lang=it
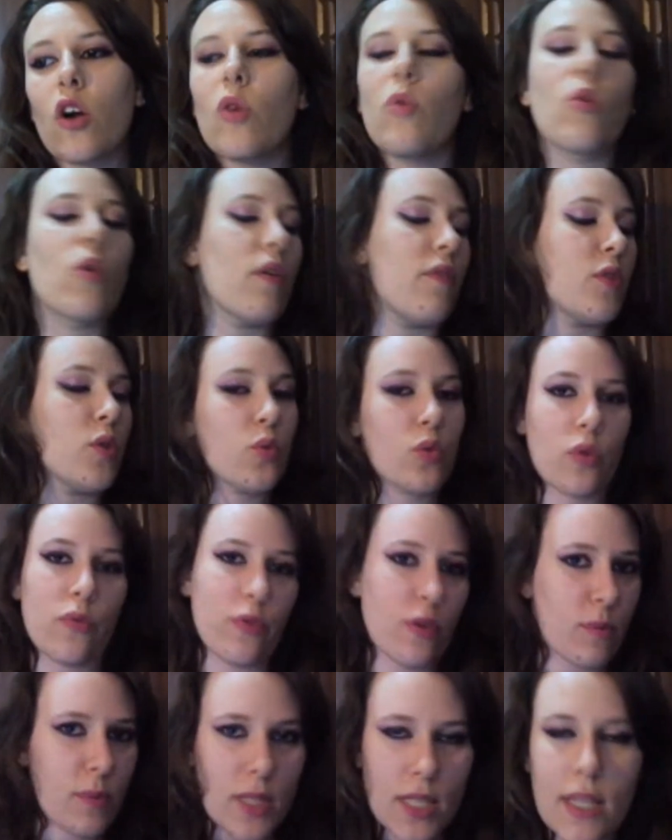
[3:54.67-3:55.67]
Comunque è venuto
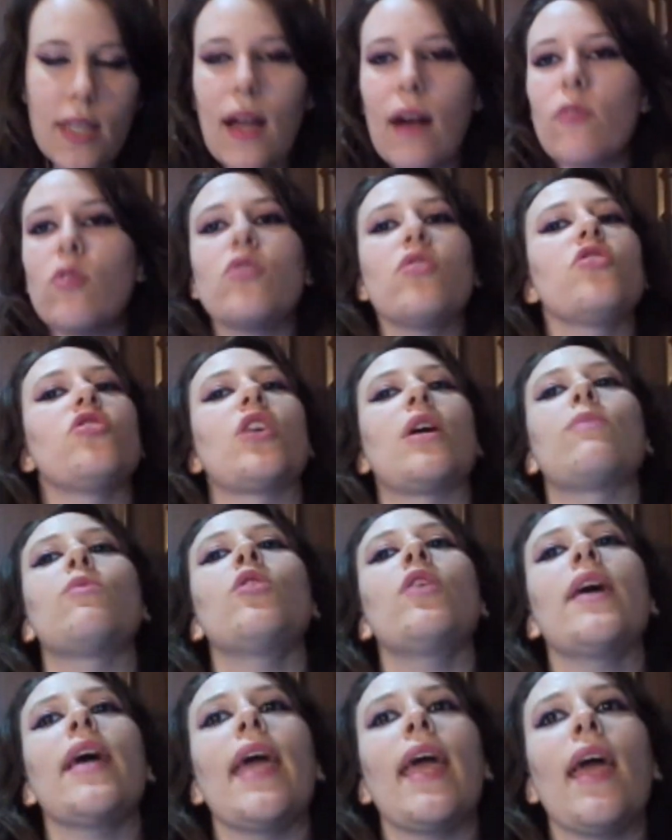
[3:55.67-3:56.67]
in forma di diavolo,
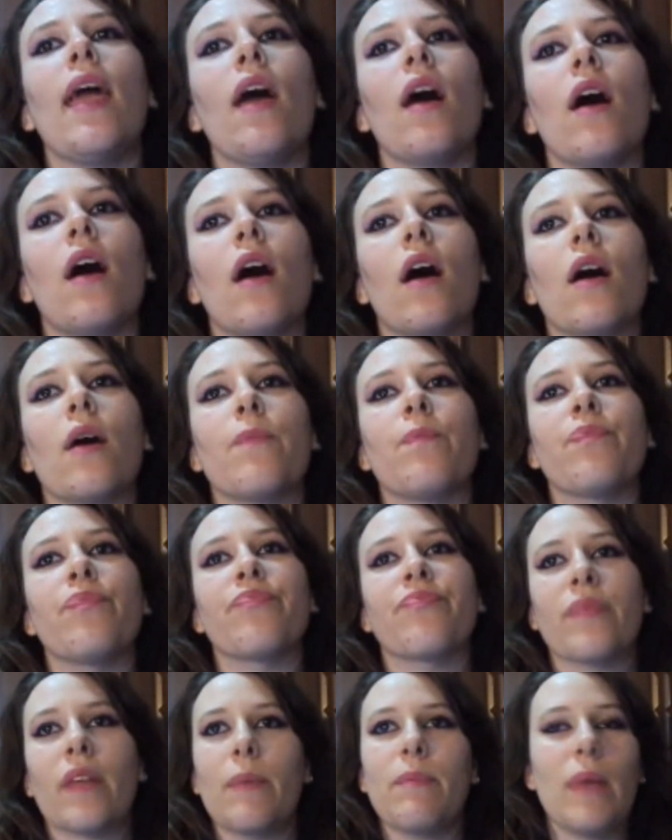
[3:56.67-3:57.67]
diciamo, e
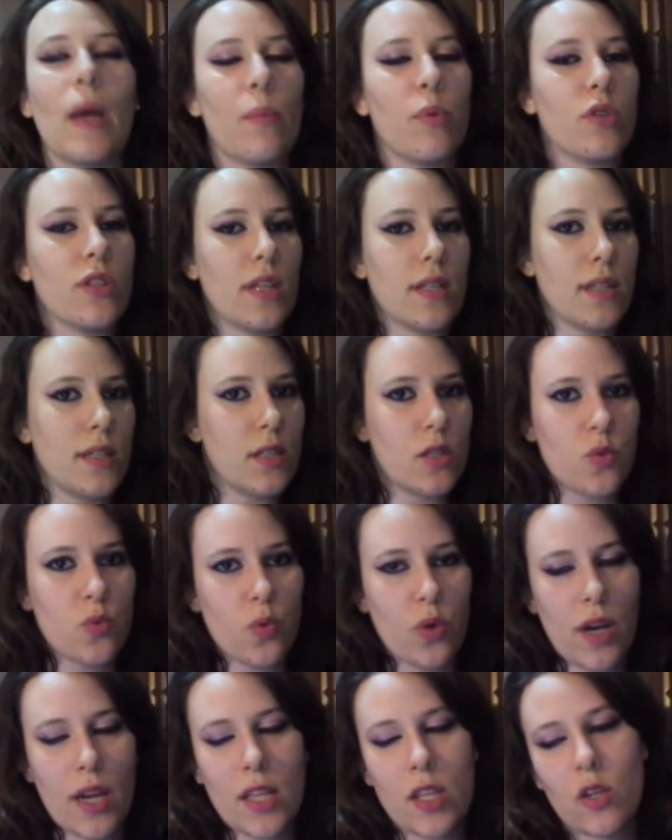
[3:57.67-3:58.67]
um, mi ha portato nel
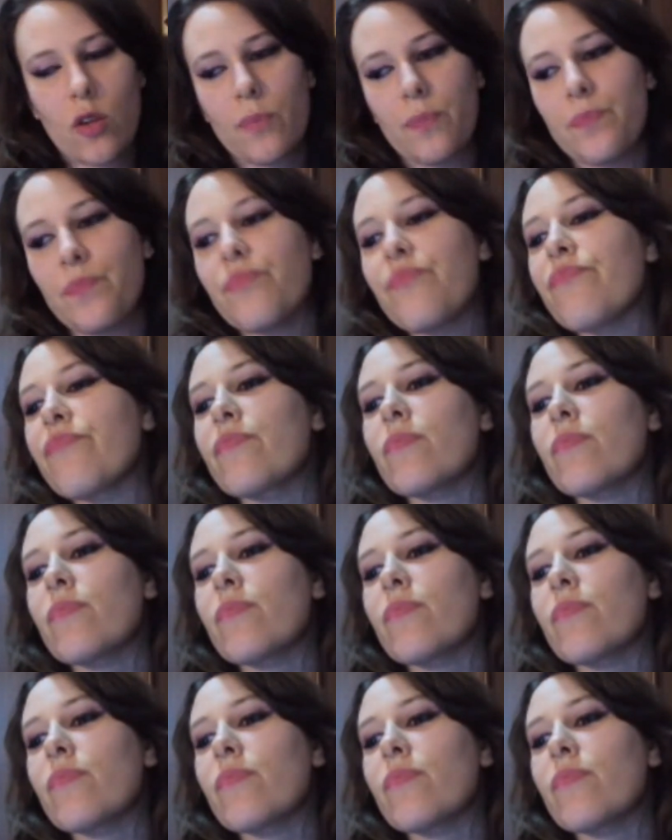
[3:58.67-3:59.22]
suo regno